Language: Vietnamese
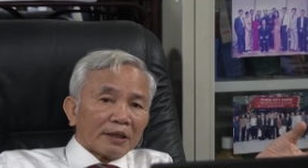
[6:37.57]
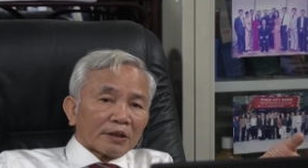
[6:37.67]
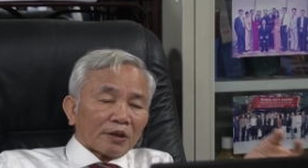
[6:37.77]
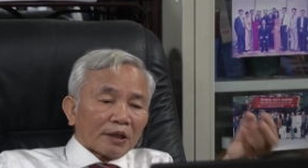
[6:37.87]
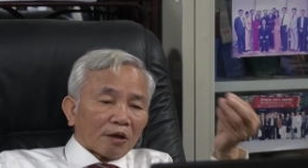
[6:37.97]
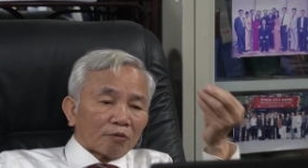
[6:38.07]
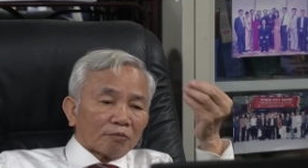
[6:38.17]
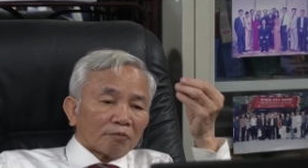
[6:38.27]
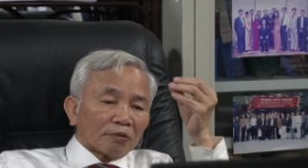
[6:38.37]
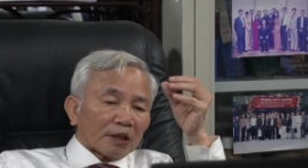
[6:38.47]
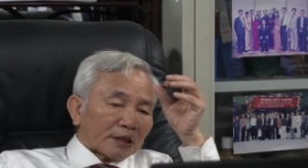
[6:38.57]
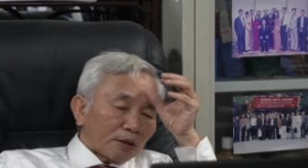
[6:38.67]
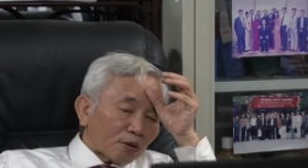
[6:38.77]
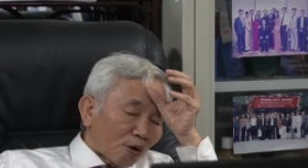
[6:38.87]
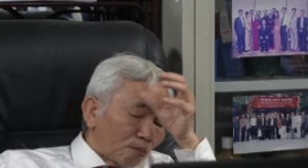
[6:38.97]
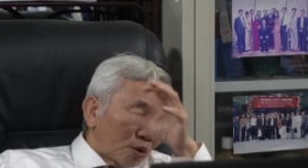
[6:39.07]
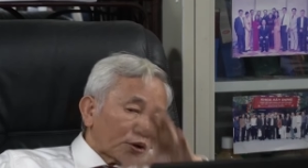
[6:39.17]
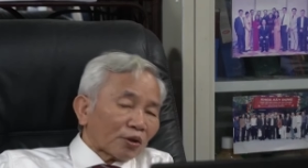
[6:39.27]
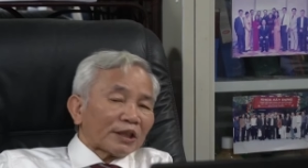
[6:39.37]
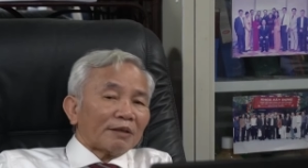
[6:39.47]
cho nên ông nghệ sĩ cũng không muốn
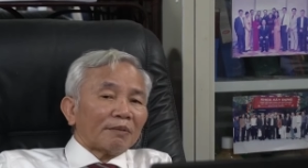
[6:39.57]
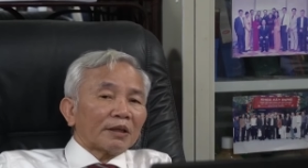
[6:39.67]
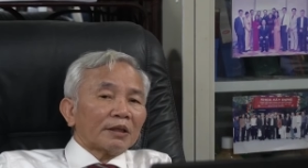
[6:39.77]
cho tìm